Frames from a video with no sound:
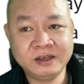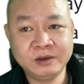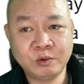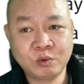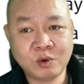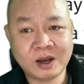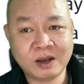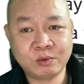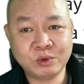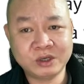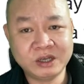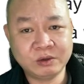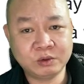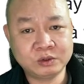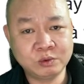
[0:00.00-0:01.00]
hiệu quả quyết
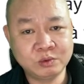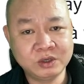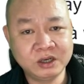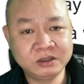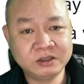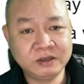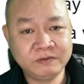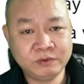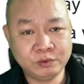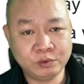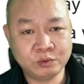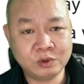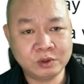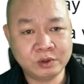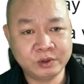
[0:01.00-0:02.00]
định của Trung ương, Chính
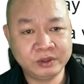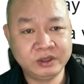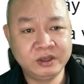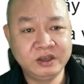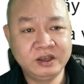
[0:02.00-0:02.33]
phủ, Quốc hội